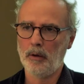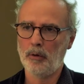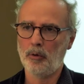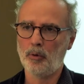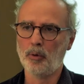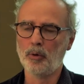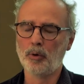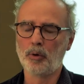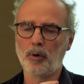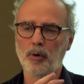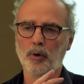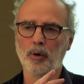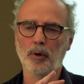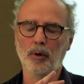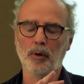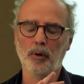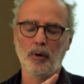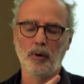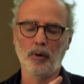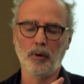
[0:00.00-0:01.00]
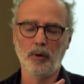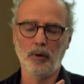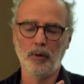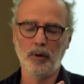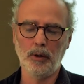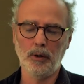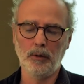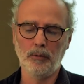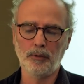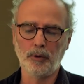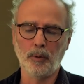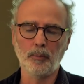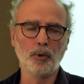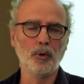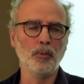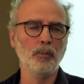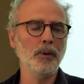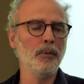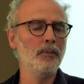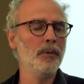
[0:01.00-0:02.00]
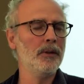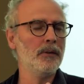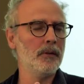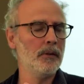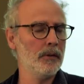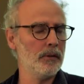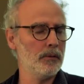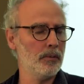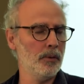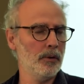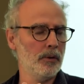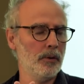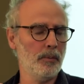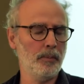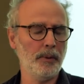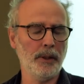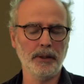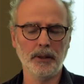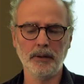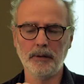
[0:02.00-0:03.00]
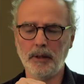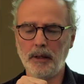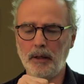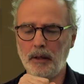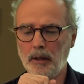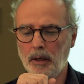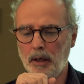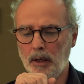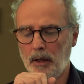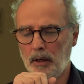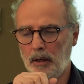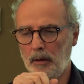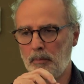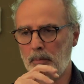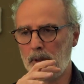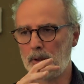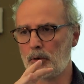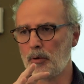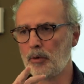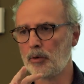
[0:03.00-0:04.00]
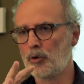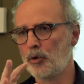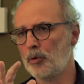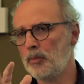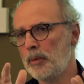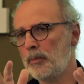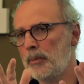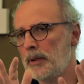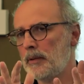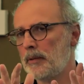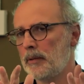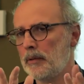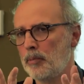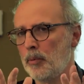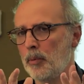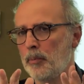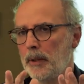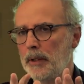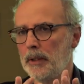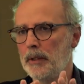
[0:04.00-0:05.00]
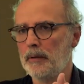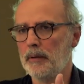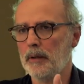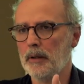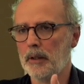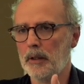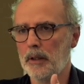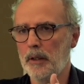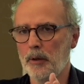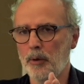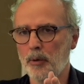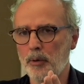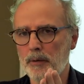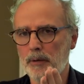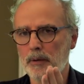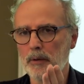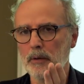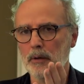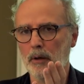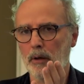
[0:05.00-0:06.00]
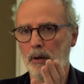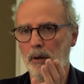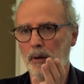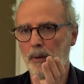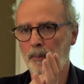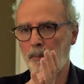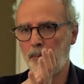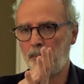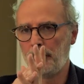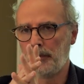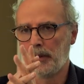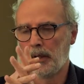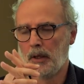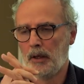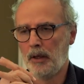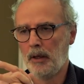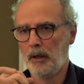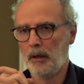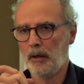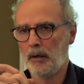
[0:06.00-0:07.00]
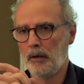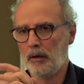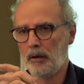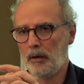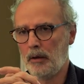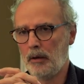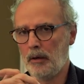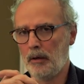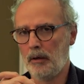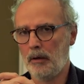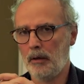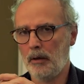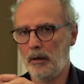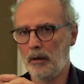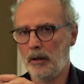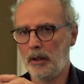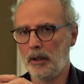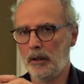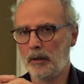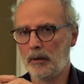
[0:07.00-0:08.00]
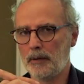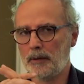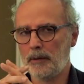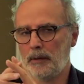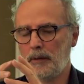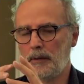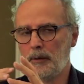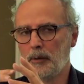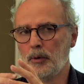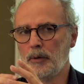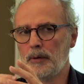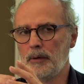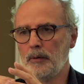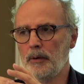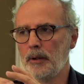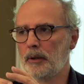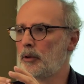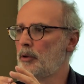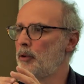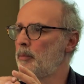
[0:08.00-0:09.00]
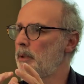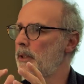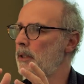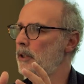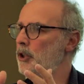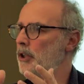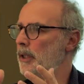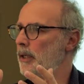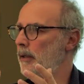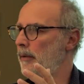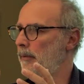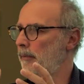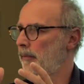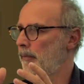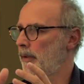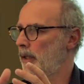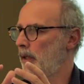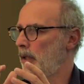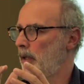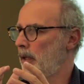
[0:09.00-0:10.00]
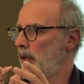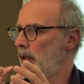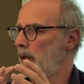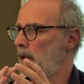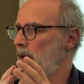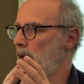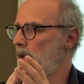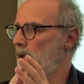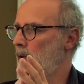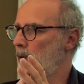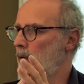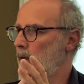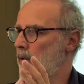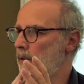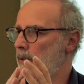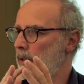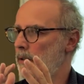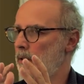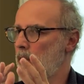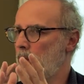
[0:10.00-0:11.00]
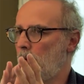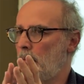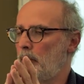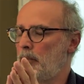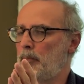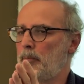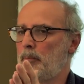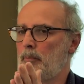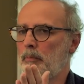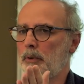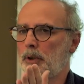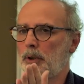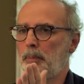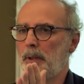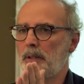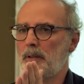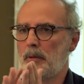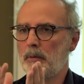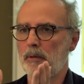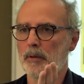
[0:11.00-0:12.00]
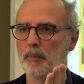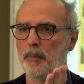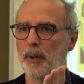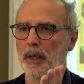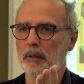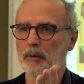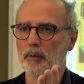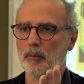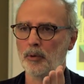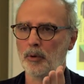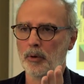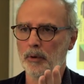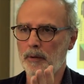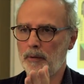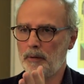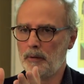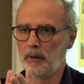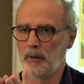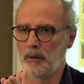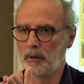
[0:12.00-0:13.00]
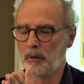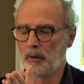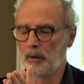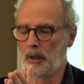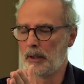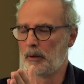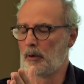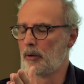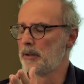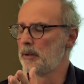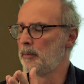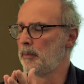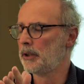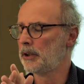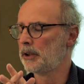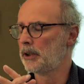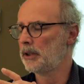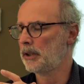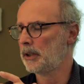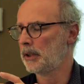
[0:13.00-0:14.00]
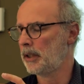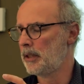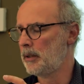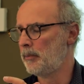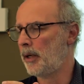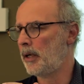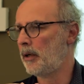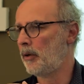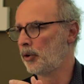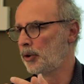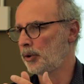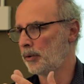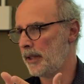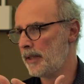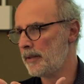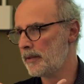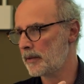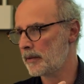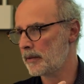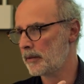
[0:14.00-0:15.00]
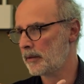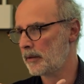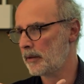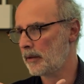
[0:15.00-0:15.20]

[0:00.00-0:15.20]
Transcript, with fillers: donc, euh, une forme de mimétisme planétaire. Mais ce, mimétisme planétaire, il est aussi. Euh, euh, c'est aussi une économie d'échelle. C'est-à-dire, je ne sais pas si, par exemple vous connaissez la grande imagerie chez Gallimard en jeunesse,